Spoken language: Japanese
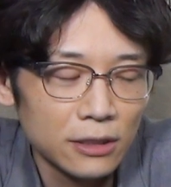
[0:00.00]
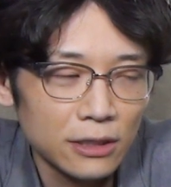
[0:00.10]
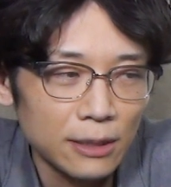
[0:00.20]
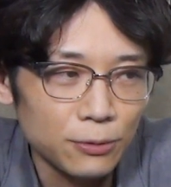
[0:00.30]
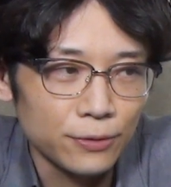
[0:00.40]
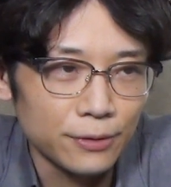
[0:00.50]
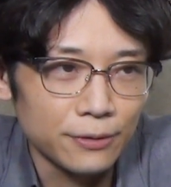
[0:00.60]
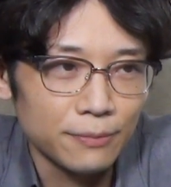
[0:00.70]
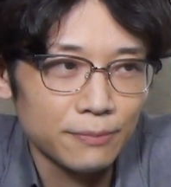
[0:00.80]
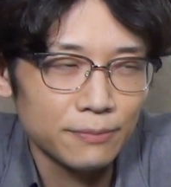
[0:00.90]
多
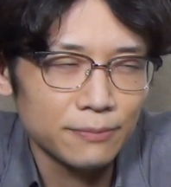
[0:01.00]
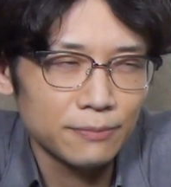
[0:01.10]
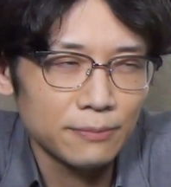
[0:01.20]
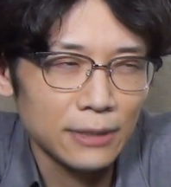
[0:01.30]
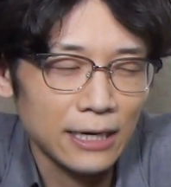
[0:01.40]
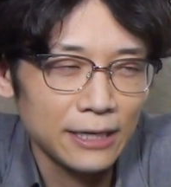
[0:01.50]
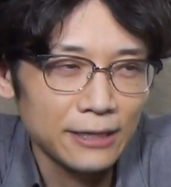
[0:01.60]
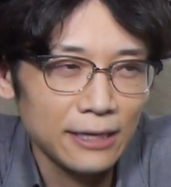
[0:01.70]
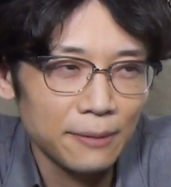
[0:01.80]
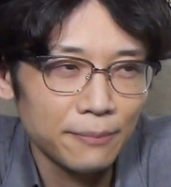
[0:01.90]
分、まあ、簡
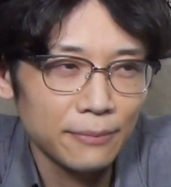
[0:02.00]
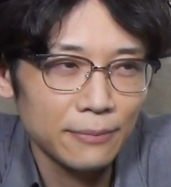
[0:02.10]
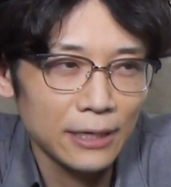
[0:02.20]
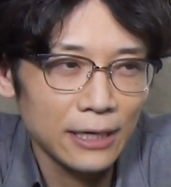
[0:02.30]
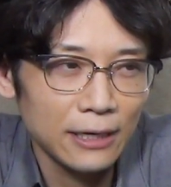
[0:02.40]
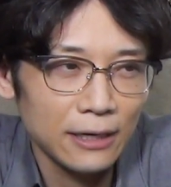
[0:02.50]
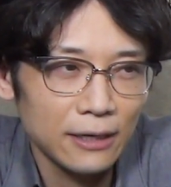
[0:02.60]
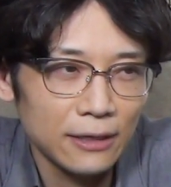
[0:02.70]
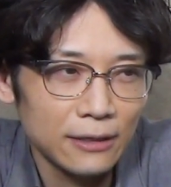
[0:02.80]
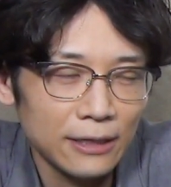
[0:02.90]
単め
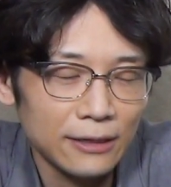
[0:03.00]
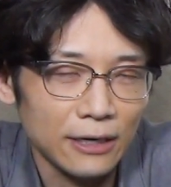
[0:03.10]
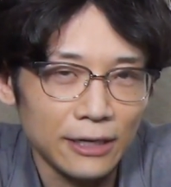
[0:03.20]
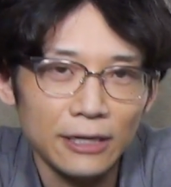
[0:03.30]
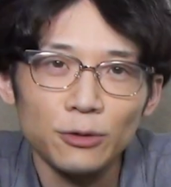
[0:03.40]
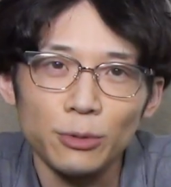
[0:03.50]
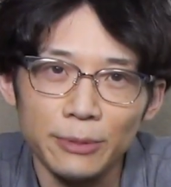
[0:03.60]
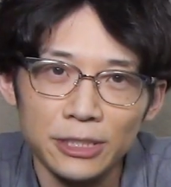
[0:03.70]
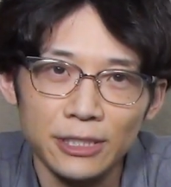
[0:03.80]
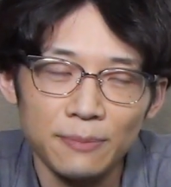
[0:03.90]
だったかなと思い
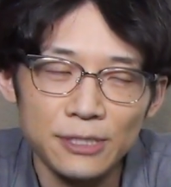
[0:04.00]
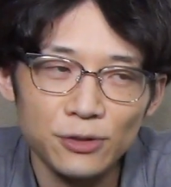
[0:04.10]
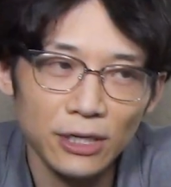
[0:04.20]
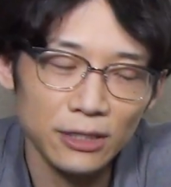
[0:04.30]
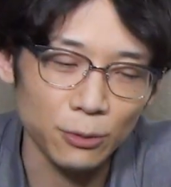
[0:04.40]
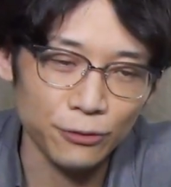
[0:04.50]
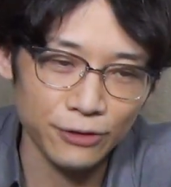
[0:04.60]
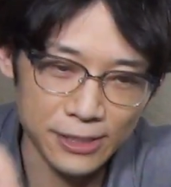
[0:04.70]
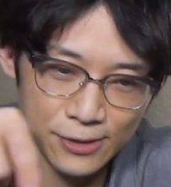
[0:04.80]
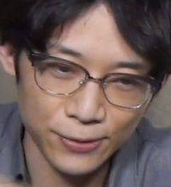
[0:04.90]
ました、まあ、少なくとも
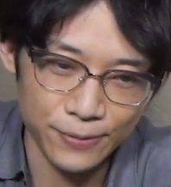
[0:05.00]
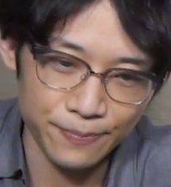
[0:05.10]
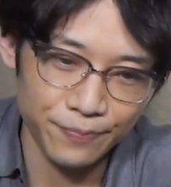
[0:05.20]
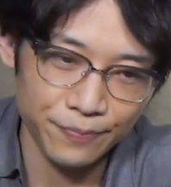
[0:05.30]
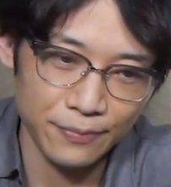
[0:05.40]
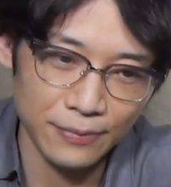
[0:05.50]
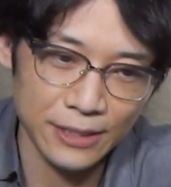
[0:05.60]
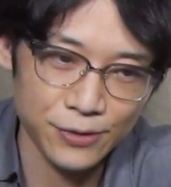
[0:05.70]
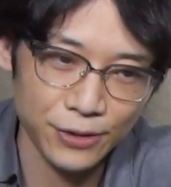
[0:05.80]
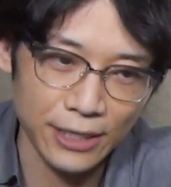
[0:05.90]
2つ
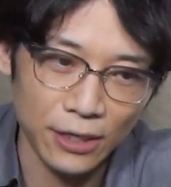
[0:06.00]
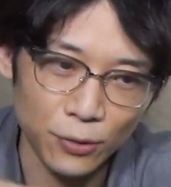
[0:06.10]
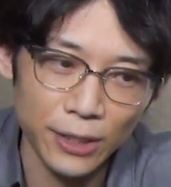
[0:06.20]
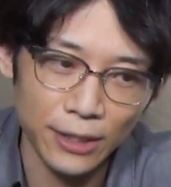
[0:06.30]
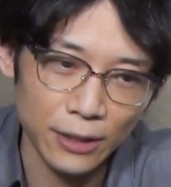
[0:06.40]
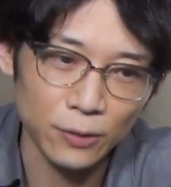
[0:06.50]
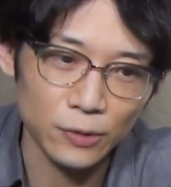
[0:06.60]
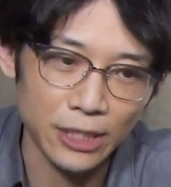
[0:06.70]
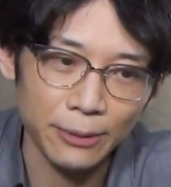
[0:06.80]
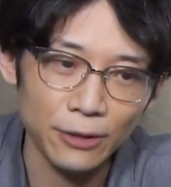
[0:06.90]
についてあこれ結構
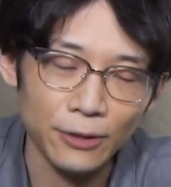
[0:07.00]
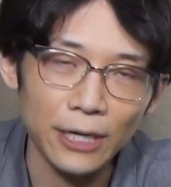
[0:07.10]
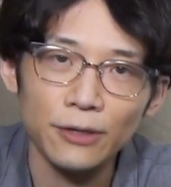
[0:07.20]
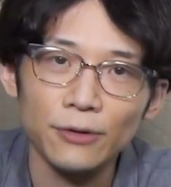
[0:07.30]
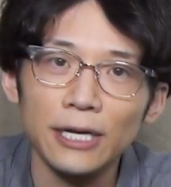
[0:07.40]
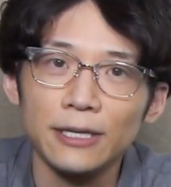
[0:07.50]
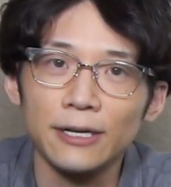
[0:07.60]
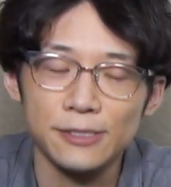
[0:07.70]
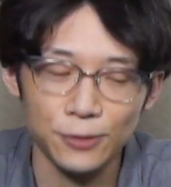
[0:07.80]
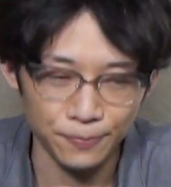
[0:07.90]
喋れるなっていうのがあった
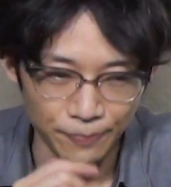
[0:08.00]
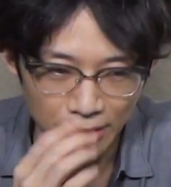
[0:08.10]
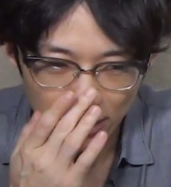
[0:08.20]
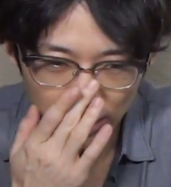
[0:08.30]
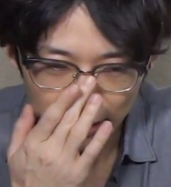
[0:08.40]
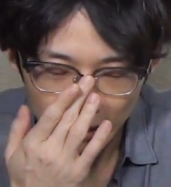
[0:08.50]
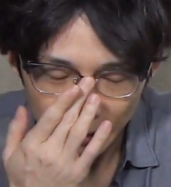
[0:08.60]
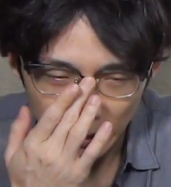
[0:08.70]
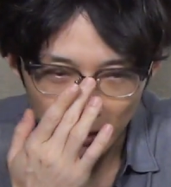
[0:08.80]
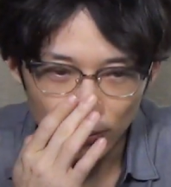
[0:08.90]
んですよた
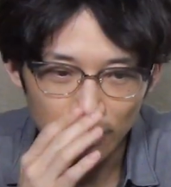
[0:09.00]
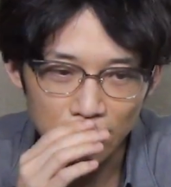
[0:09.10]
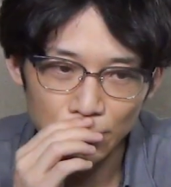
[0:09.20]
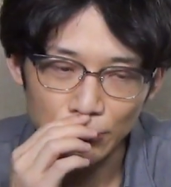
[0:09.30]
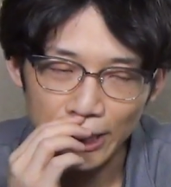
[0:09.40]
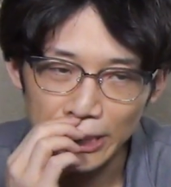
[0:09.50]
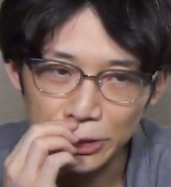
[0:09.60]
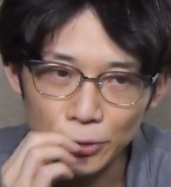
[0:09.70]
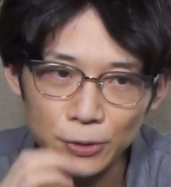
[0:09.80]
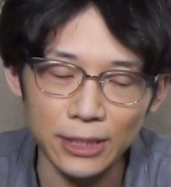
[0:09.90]
だ今回ちょっと
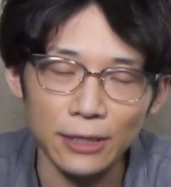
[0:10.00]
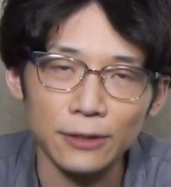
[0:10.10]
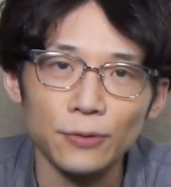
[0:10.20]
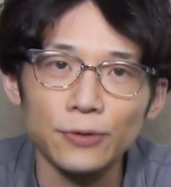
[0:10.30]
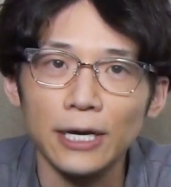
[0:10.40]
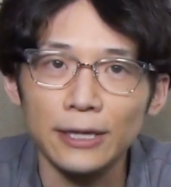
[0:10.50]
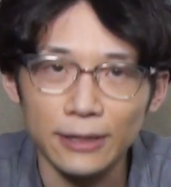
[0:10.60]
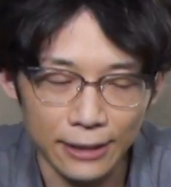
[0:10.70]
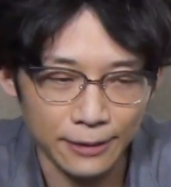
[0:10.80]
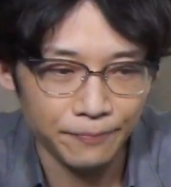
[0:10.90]
検証したかったことがあっ
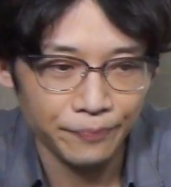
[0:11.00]
て